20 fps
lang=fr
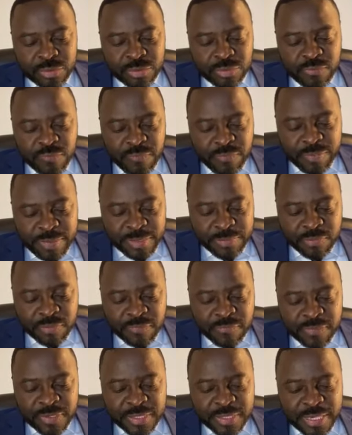Je trouve pas
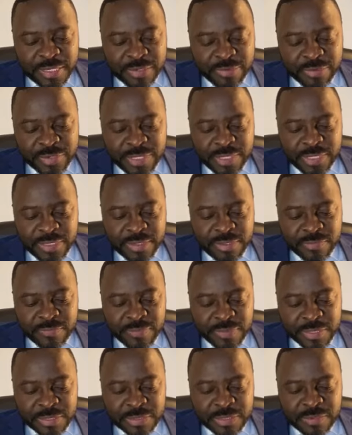mauvais d'accueillir
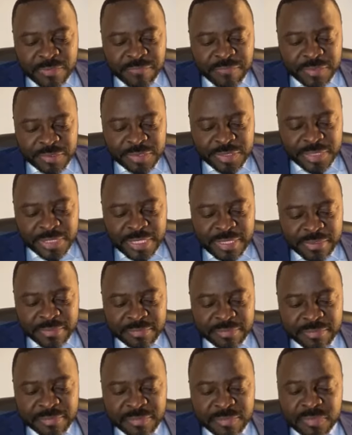un président
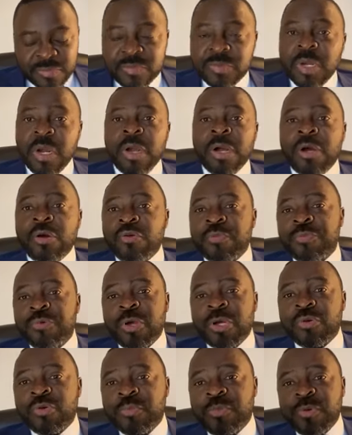français en
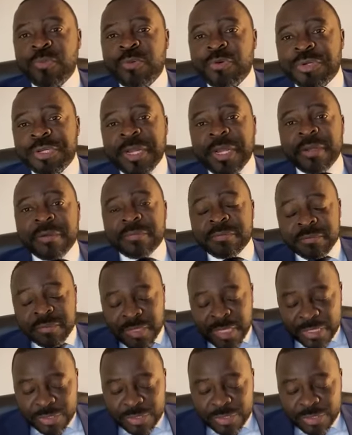remuant le popotin.